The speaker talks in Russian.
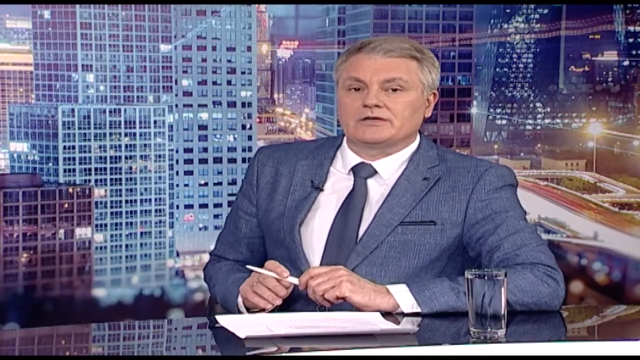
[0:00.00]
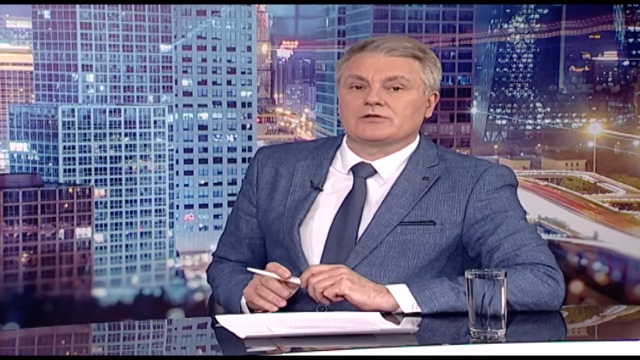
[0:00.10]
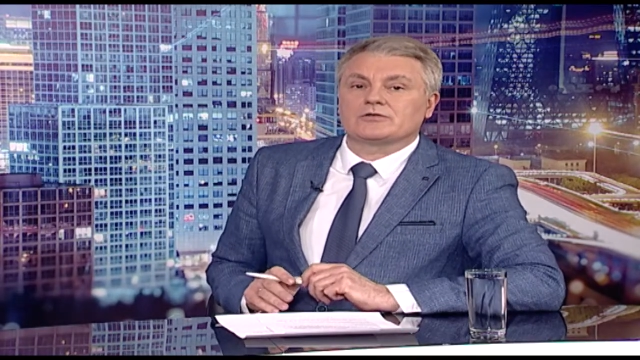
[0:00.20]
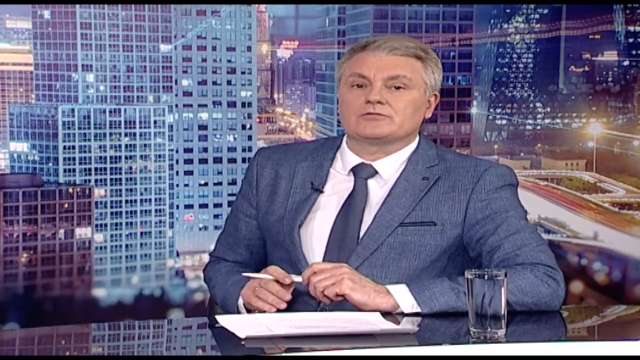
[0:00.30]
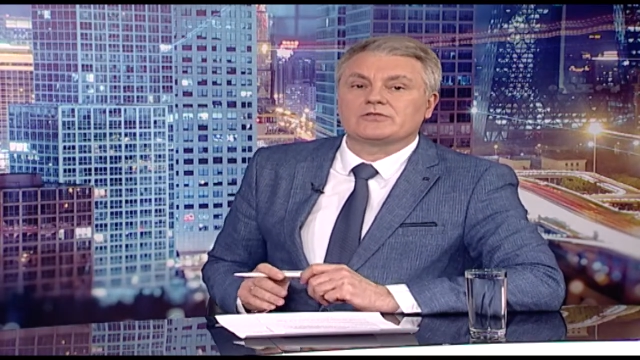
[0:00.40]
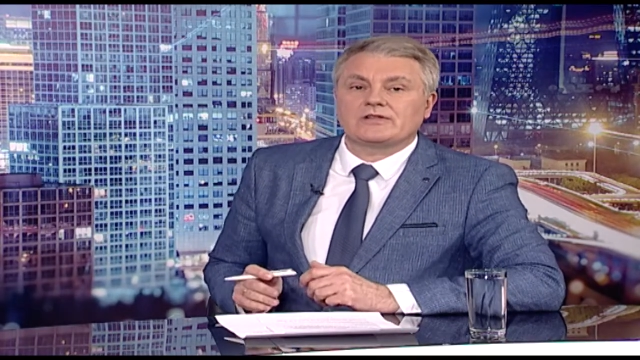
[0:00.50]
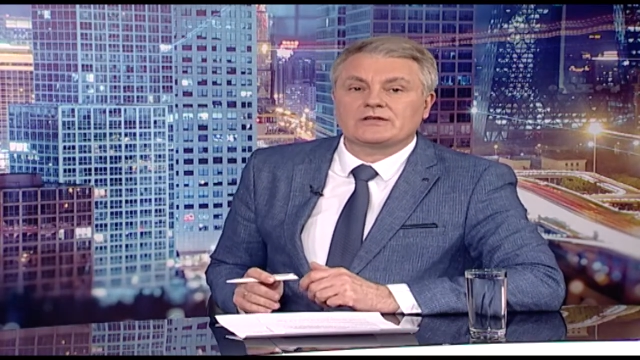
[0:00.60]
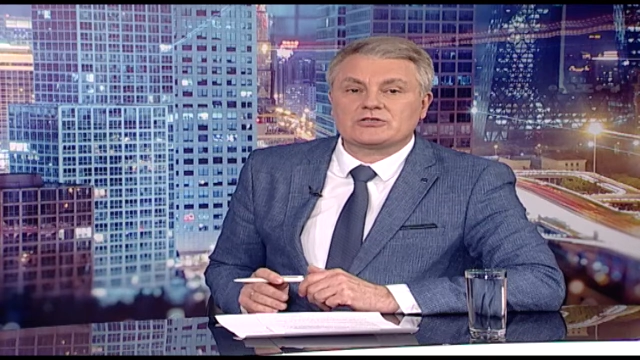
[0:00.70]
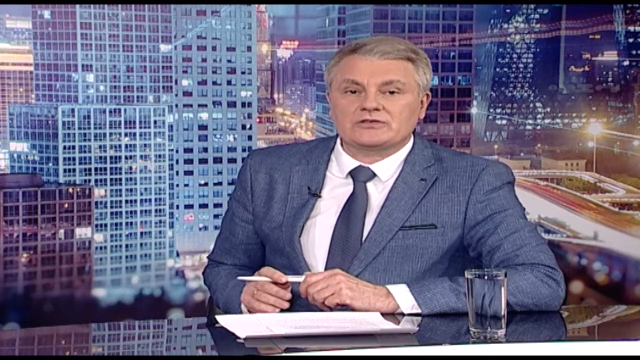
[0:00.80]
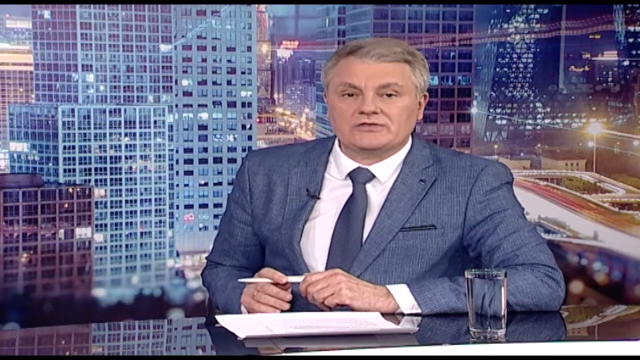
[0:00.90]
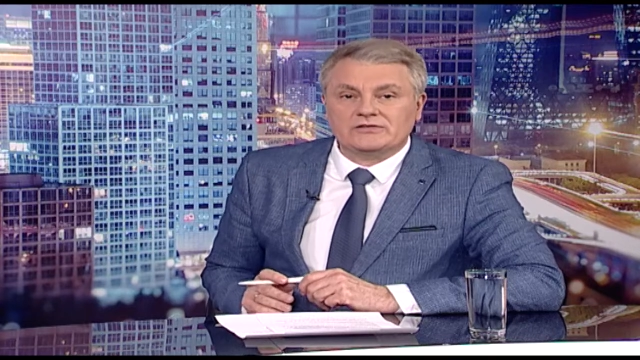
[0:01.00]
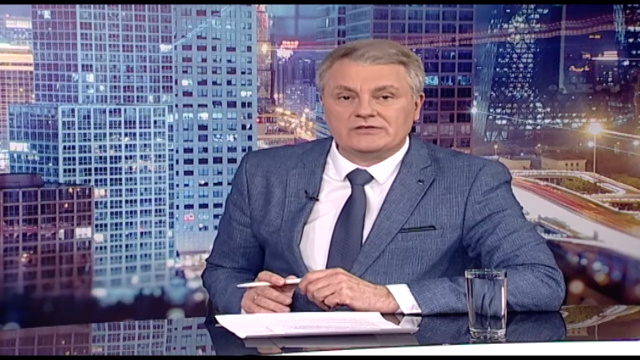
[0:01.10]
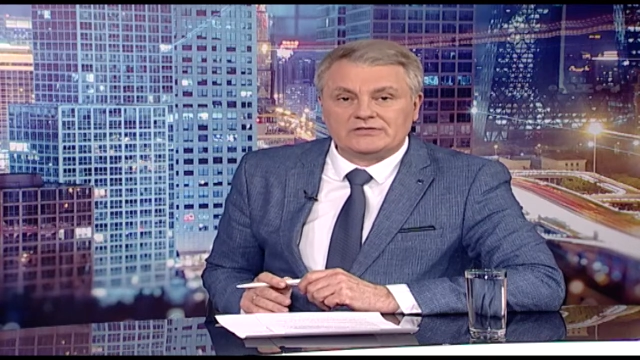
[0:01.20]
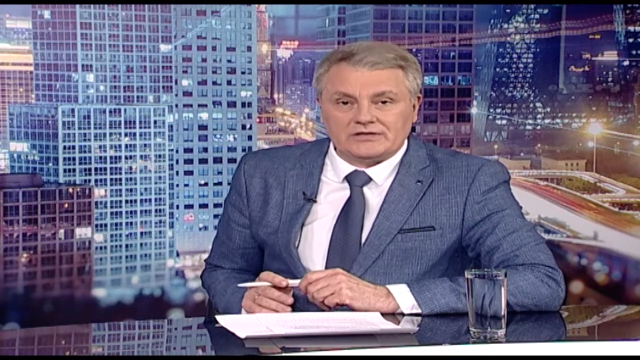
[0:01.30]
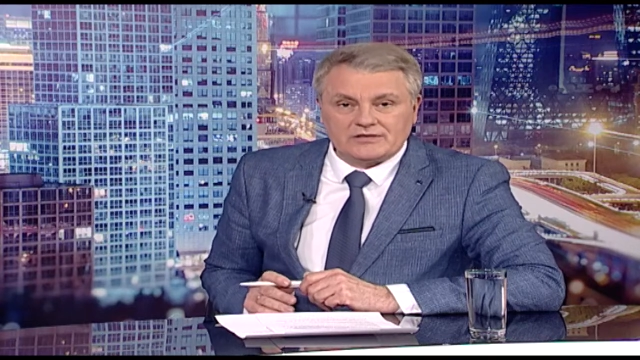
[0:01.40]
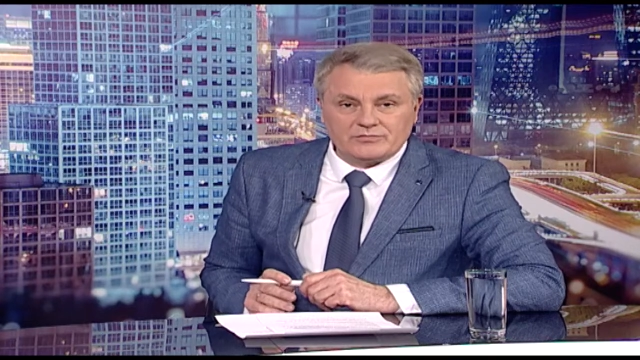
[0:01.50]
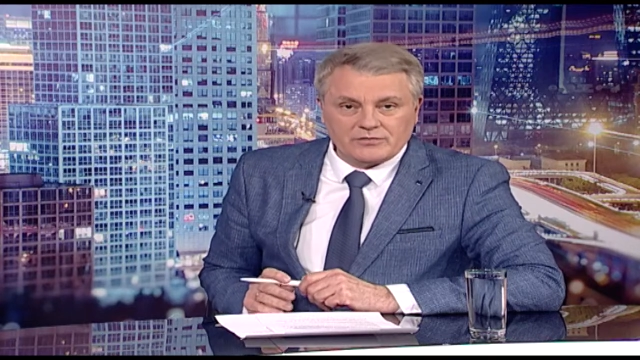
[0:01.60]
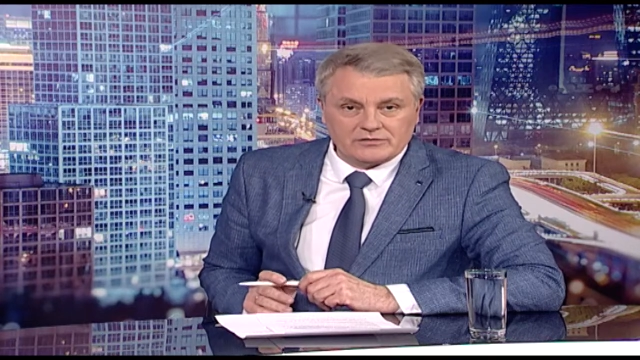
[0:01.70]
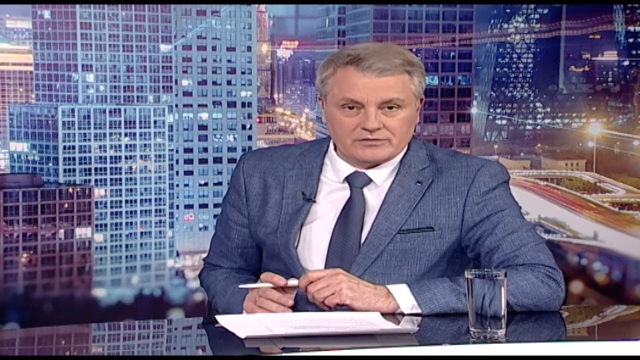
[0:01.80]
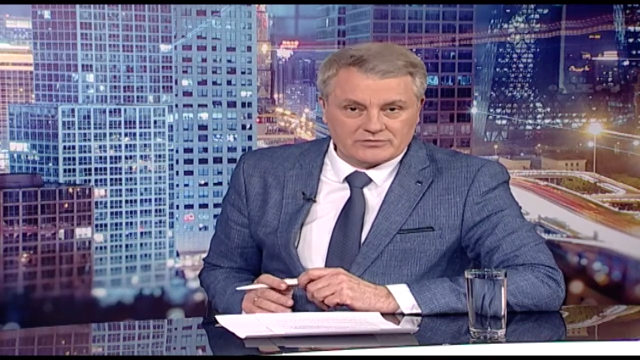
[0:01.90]
которая унесла жизнь десятков
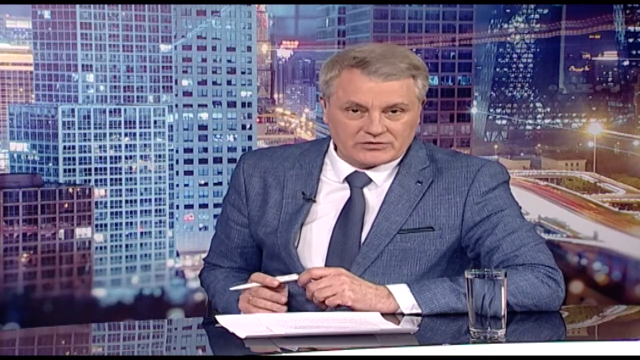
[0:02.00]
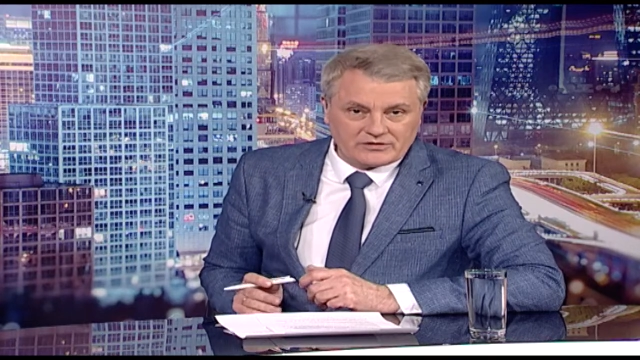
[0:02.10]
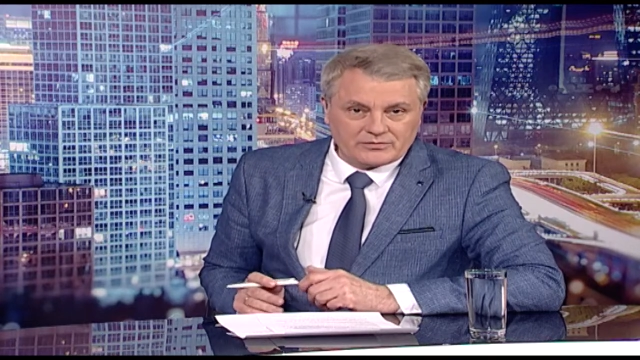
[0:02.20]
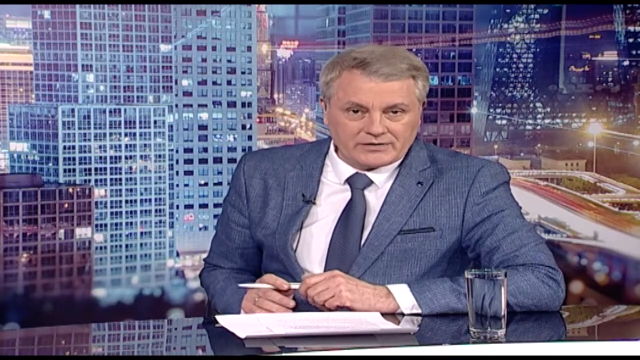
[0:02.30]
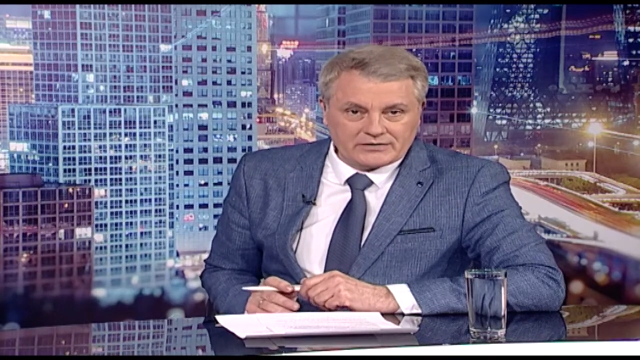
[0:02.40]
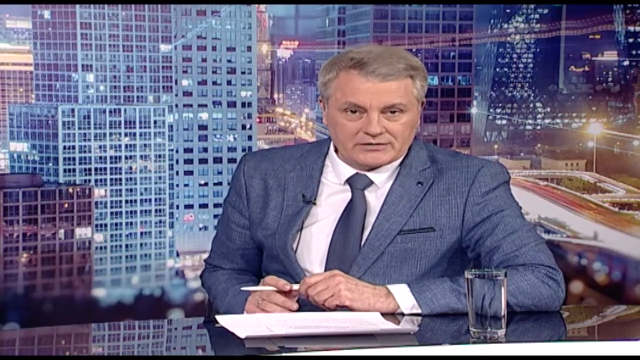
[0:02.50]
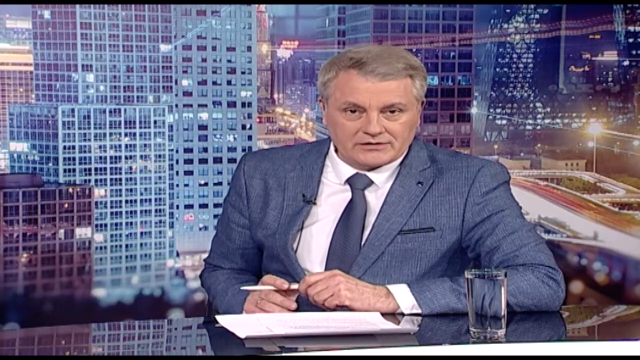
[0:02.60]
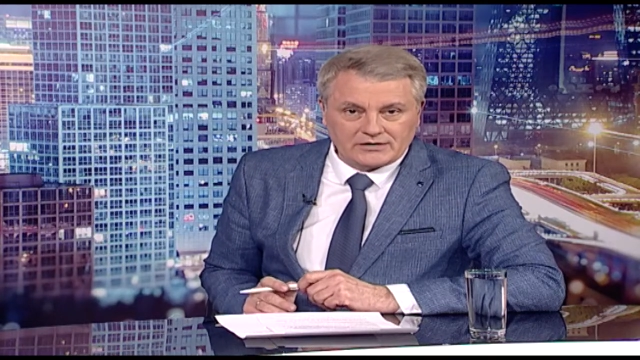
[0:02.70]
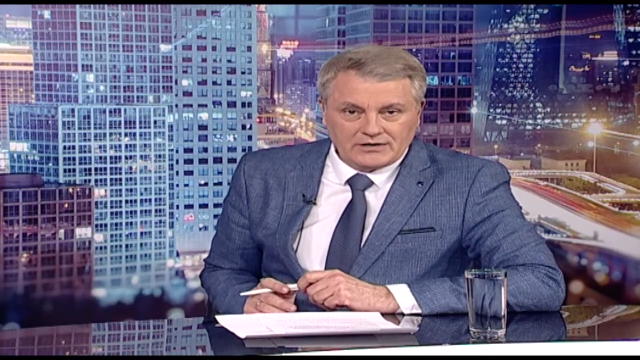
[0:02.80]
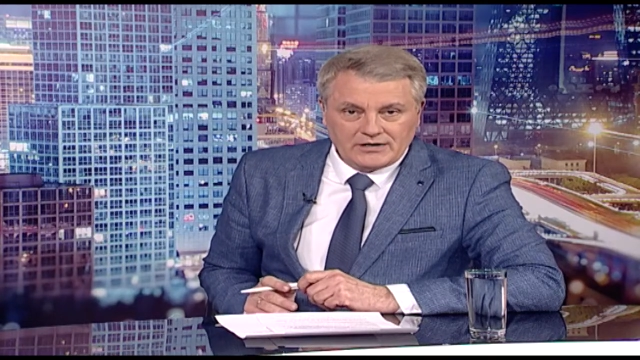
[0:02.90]
миллионов жителей планеты –